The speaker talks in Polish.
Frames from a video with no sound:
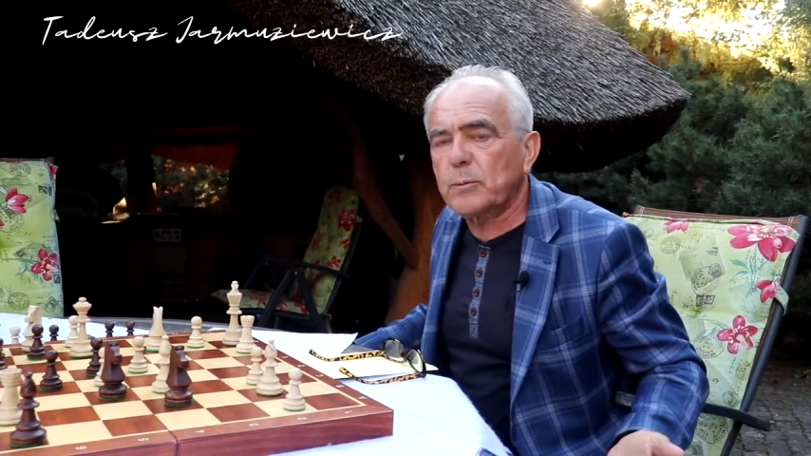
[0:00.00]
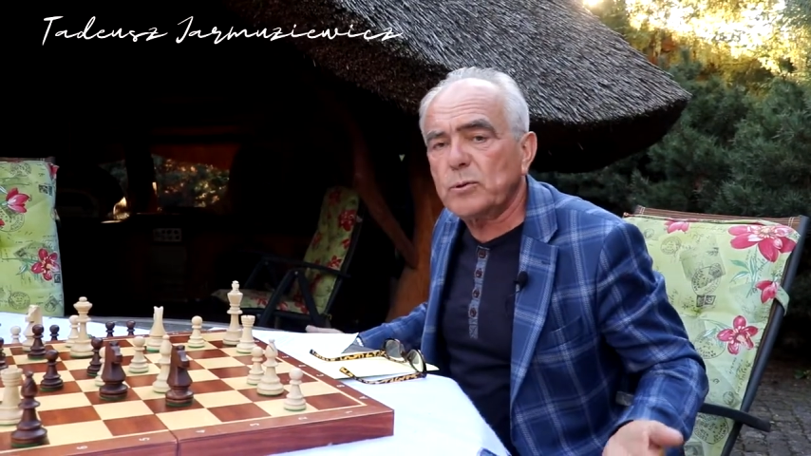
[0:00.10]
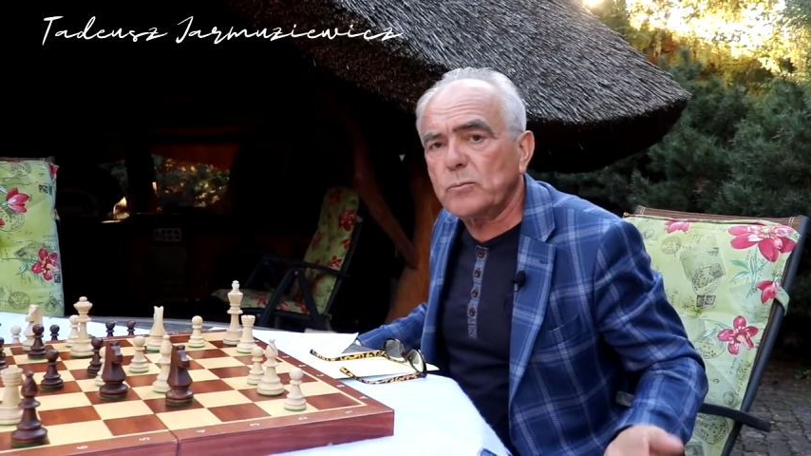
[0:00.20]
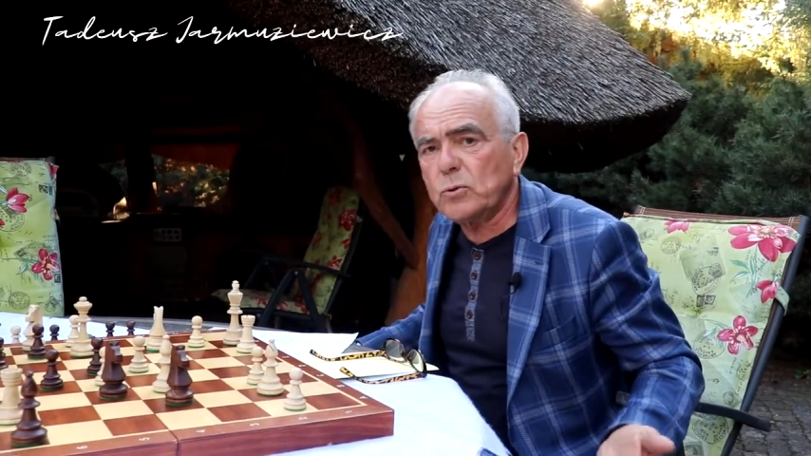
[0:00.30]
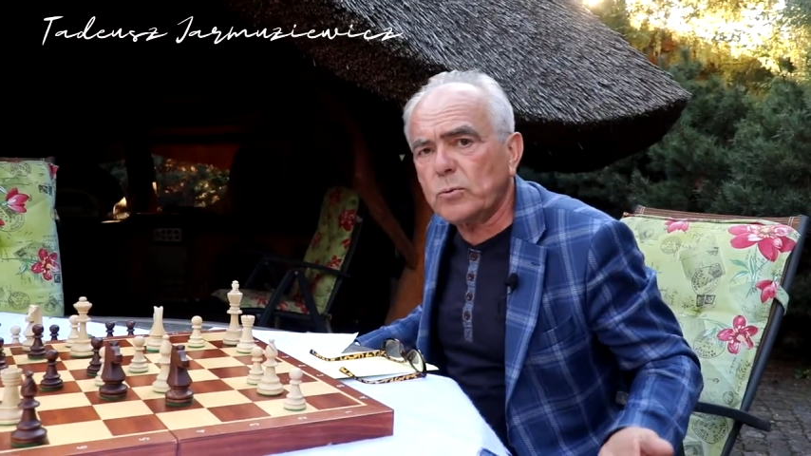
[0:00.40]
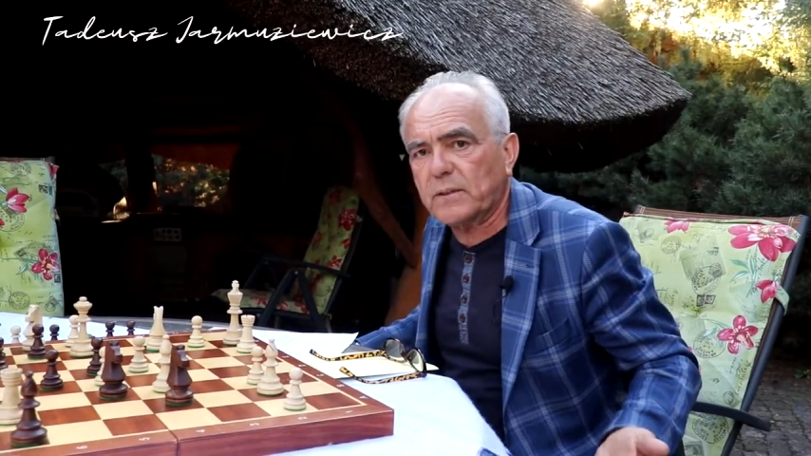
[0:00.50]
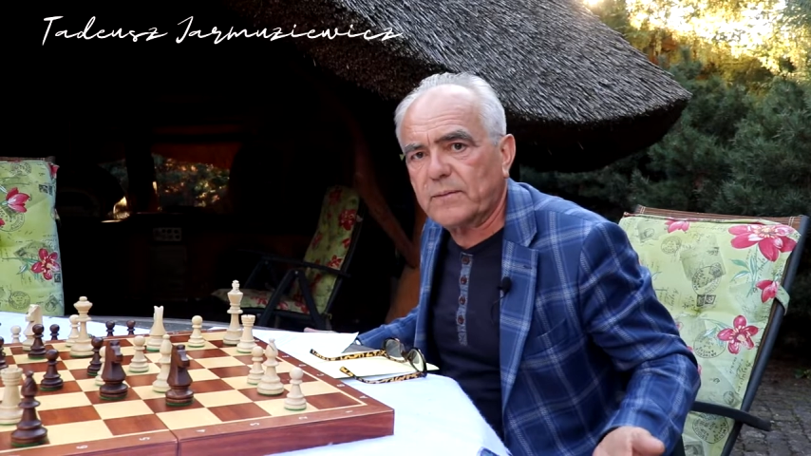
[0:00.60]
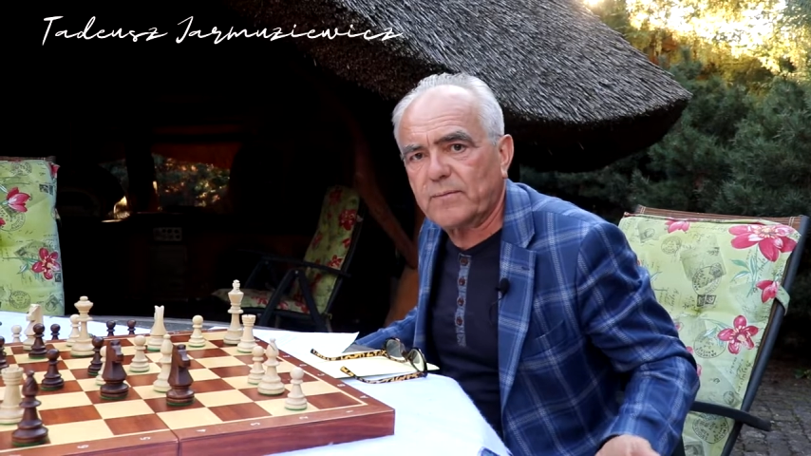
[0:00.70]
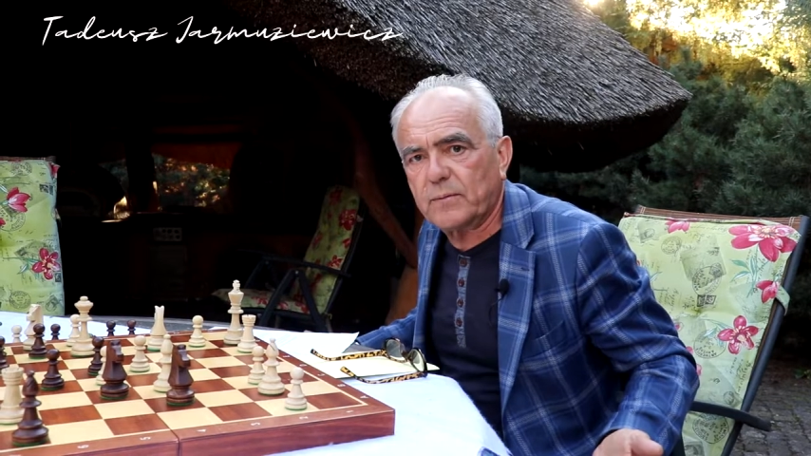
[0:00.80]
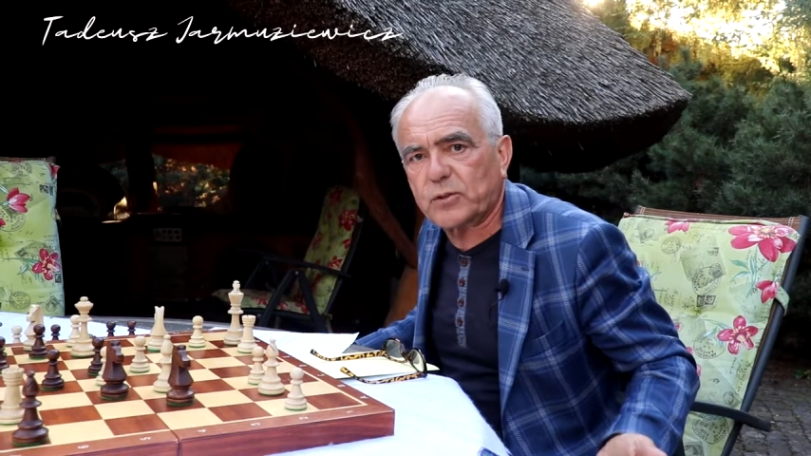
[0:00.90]
że będą
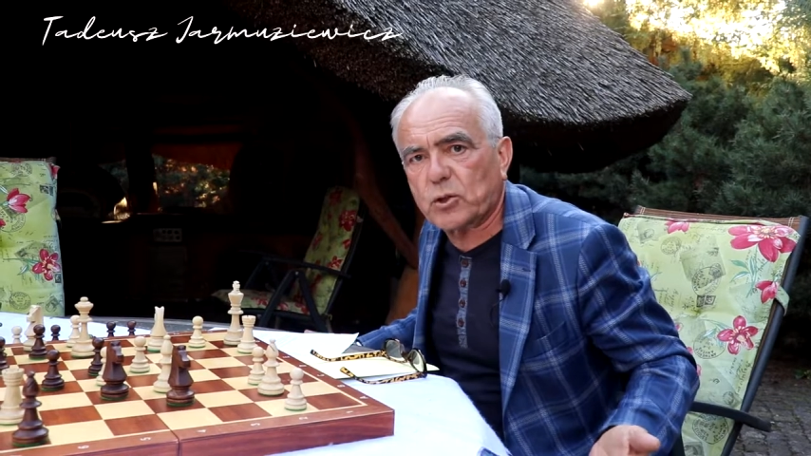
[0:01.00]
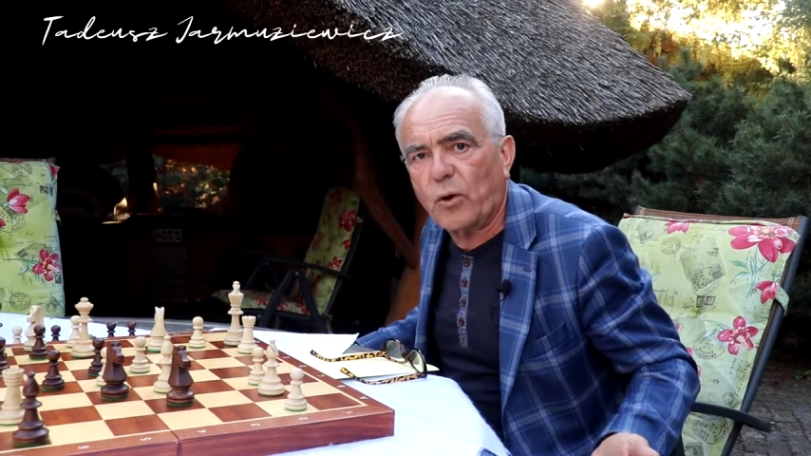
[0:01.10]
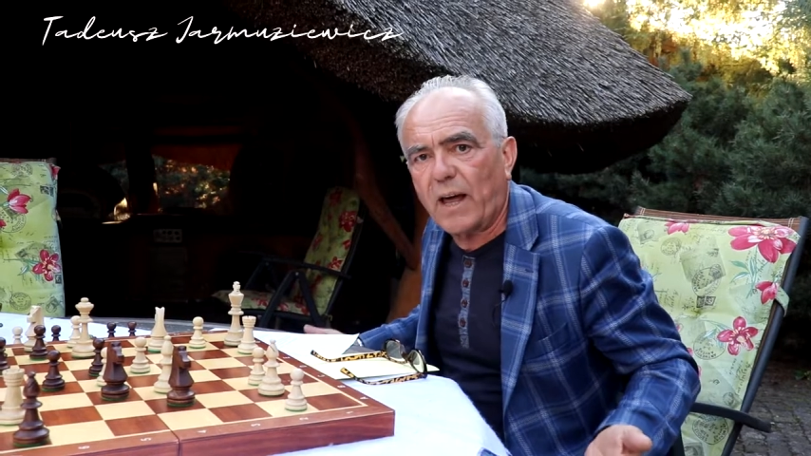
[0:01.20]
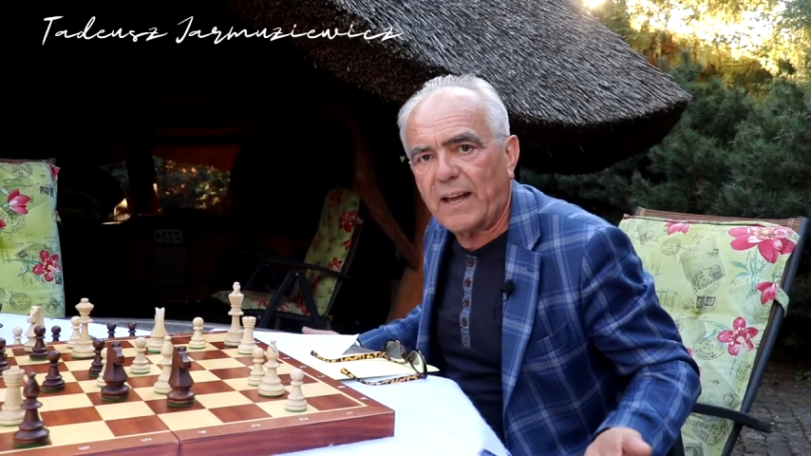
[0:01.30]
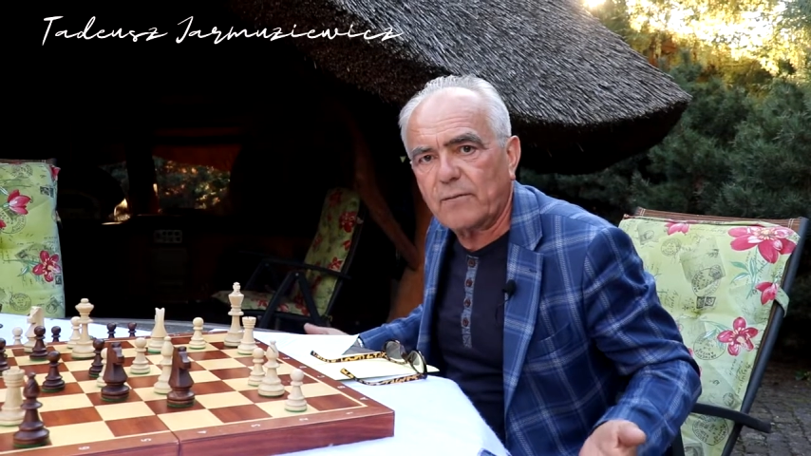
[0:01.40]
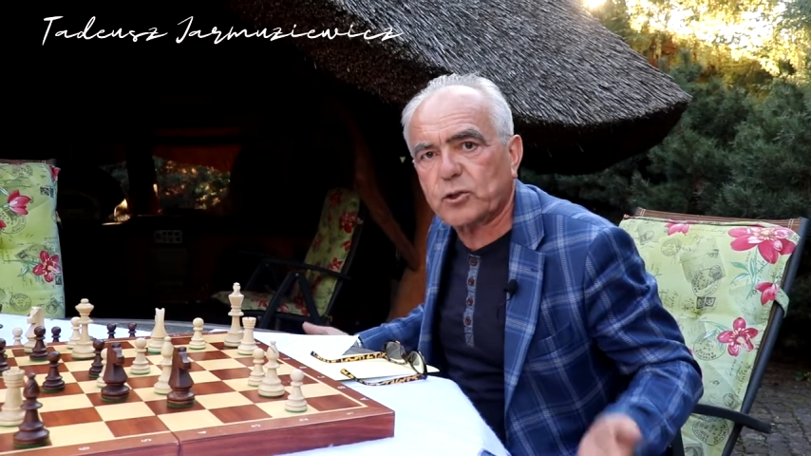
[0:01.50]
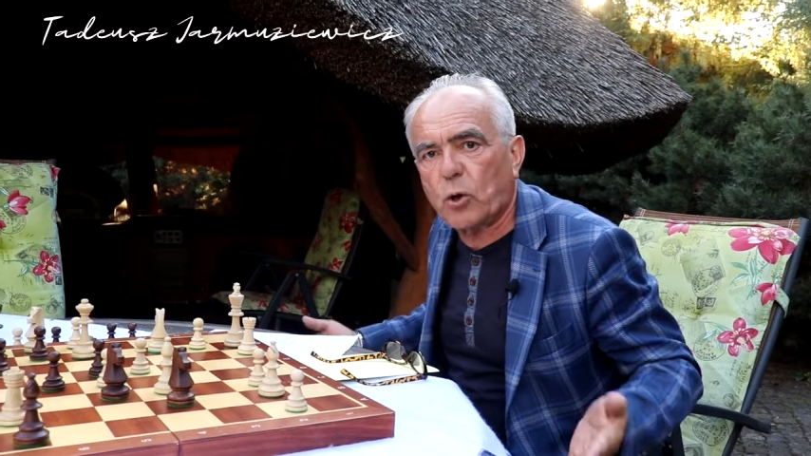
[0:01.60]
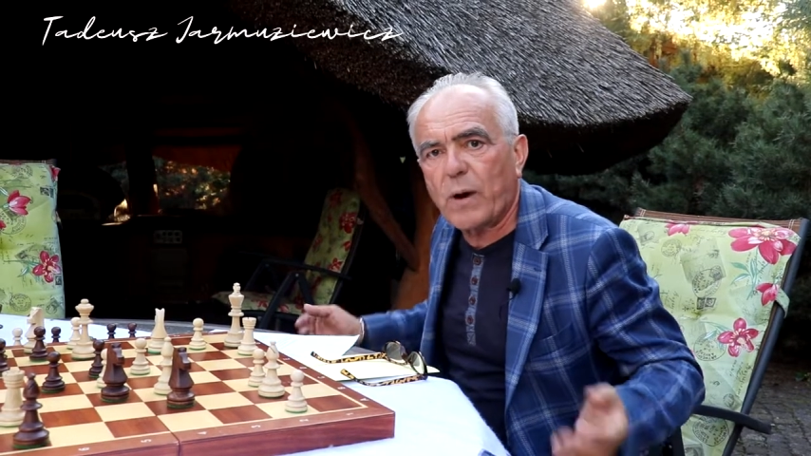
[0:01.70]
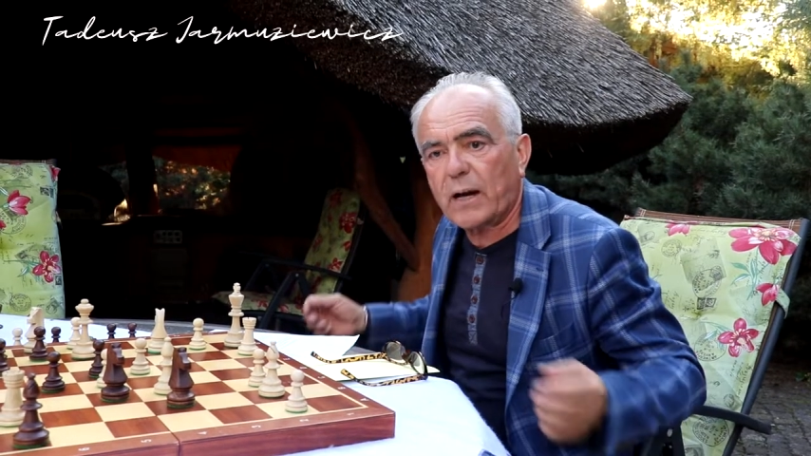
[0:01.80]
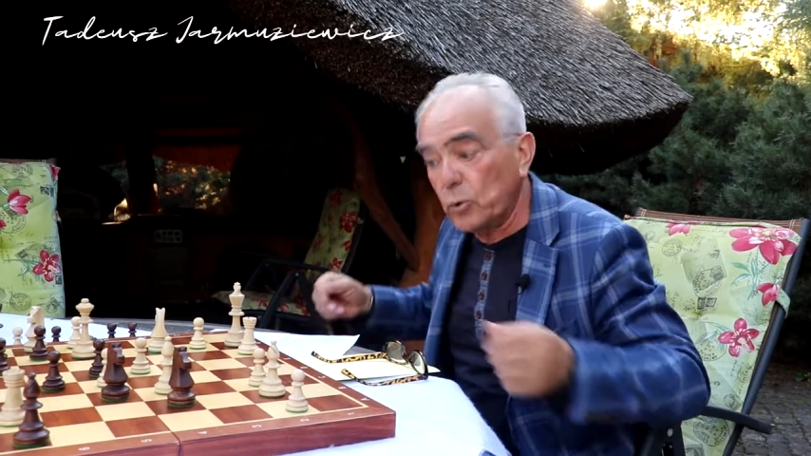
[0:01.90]
dziury w szkole, w
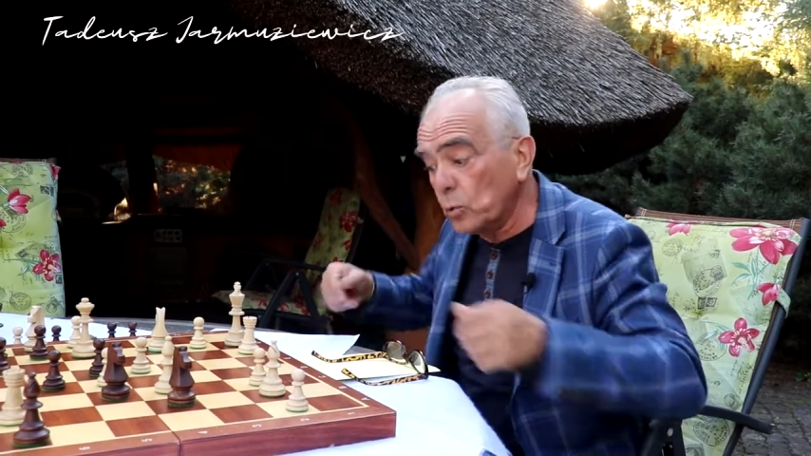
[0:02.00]
szkołach.